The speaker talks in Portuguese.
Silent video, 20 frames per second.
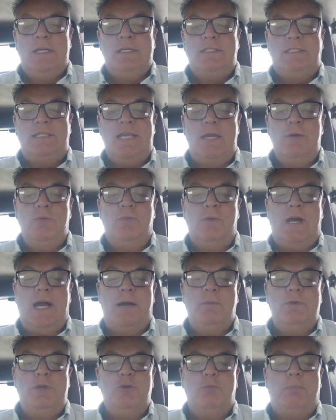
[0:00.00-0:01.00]
sem um
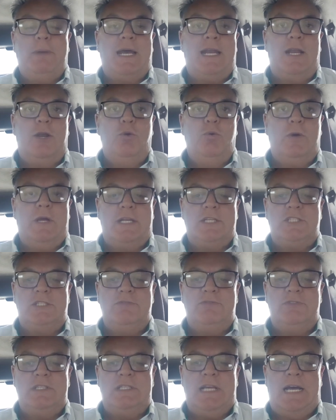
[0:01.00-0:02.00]
caminho para
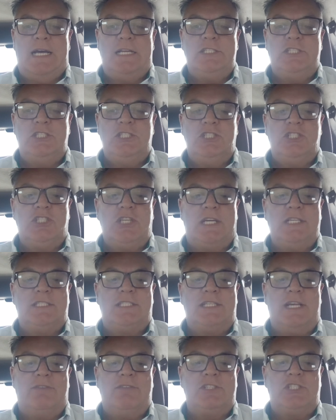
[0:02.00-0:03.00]
lucratividade, já
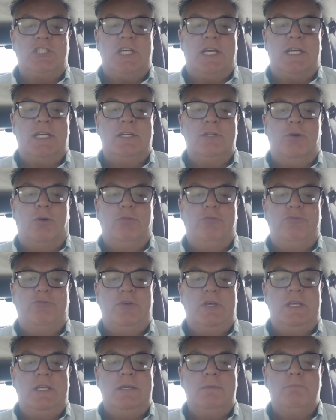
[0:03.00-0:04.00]
estava chegando ao
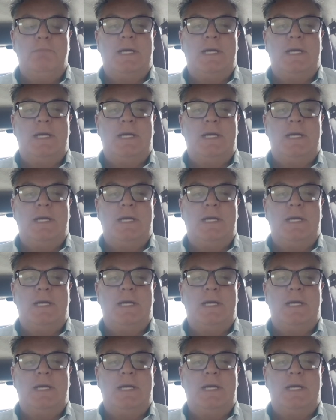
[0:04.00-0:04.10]
fim.